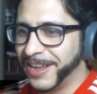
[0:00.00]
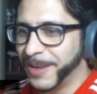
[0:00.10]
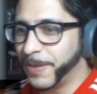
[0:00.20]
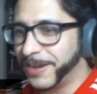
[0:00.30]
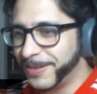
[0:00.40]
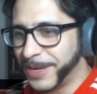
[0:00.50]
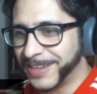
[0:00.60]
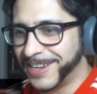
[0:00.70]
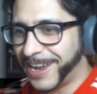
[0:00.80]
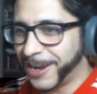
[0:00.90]
y parece una
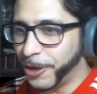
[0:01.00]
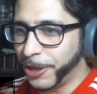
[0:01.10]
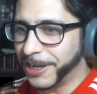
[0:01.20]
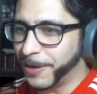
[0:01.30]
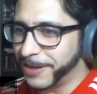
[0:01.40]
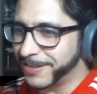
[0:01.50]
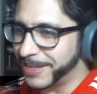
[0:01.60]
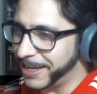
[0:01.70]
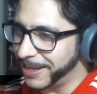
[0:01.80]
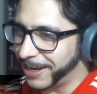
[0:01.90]
escena heroica, una
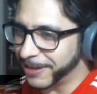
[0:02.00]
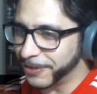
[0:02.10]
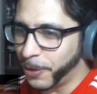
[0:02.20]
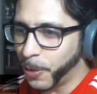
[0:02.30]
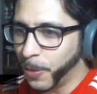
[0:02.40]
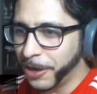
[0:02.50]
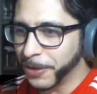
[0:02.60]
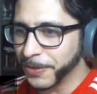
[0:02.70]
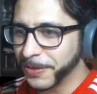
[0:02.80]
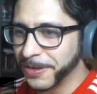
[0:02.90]
escena en la que son los
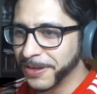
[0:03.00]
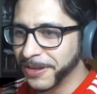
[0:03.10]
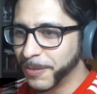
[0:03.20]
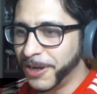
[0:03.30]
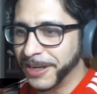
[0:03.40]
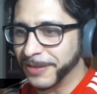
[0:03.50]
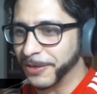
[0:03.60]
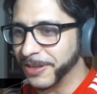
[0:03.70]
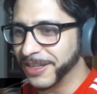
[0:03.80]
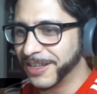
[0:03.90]
buenos. Miren eso.
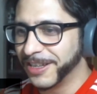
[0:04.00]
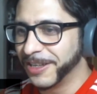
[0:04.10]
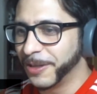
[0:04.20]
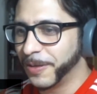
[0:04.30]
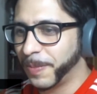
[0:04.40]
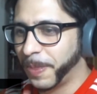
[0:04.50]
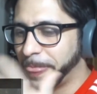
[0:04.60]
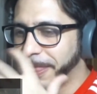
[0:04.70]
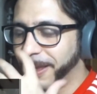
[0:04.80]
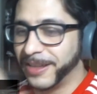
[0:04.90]

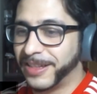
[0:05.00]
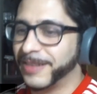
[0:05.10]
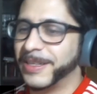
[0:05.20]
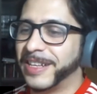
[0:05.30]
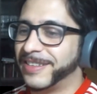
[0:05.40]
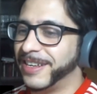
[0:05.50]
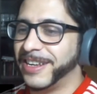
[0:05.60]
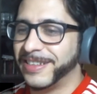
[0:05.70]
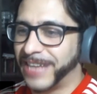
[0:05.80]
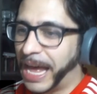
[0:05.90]
Ah, esta, esta serie
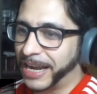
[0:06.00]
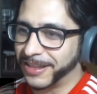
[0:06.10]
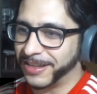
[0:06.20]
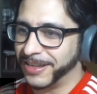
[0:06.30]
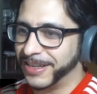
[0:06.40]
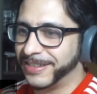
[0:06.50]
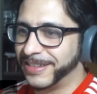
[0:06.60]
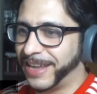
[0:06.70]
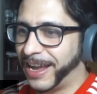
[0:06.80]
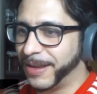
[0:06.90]
es arte,
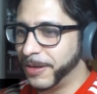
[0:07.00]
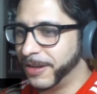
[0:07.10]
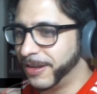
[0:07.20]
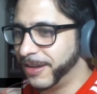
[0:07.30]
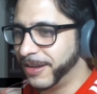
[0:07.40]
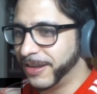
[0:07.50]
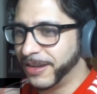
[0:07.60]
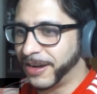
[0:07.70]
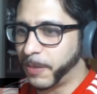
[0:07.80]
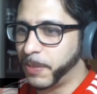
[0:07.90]
es
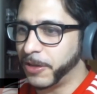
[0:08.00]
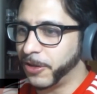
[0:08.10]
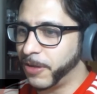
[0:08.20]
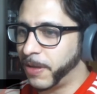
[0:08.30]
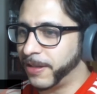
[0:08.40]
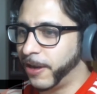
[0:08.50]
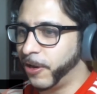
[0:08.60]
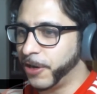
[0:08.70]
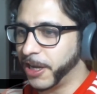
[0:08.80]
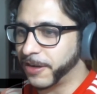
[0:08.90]
Repito, de
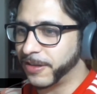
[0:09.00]
Mandalorian.